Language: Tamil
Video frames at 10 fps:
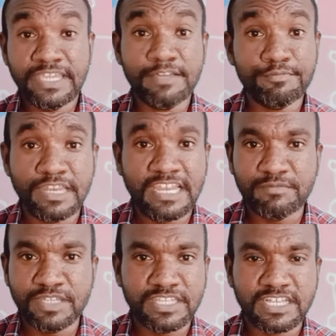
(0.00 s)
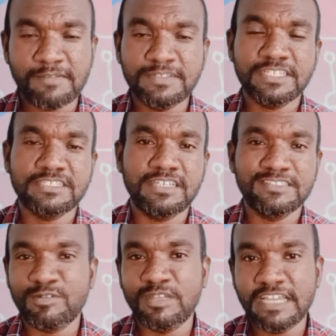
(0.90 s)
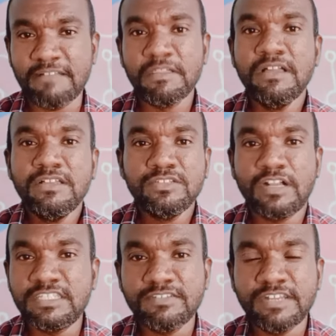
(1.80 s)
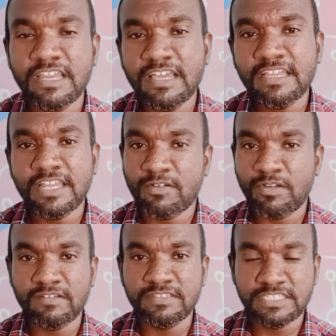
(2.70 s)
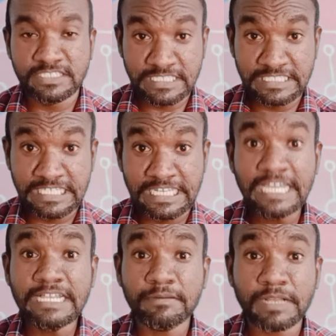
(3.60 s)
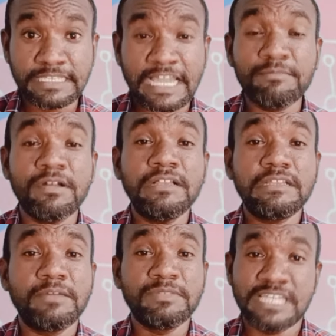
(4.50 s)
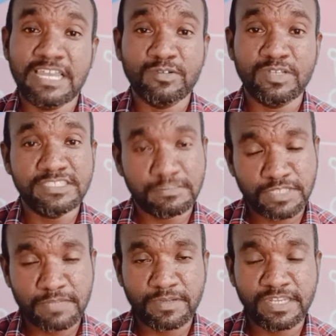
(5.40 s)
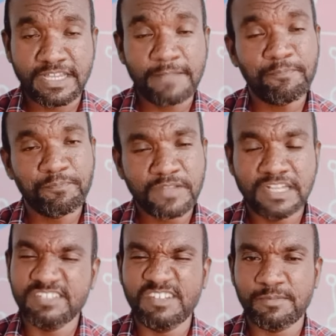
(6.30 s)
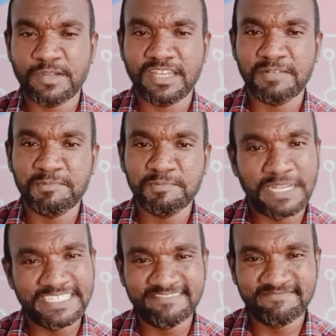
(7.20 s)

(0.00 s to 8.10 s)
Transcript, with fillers: என்ன புரியல அப்படிங்கிறத கமெண்ட் செக்ஷனில் சொல்லுங்கள் ஸோ அடுத்த வீடியோவில் நான் உங்களை வந்துட்டு சந்திக்கிறேன் கட்டாயமாக நம்ம சேனலுக்கு ஒரு சப்ஸ்கிரைப் பண்ணிடுங்க அடுத்த வீடியோ பார்க்கலாம் பாய்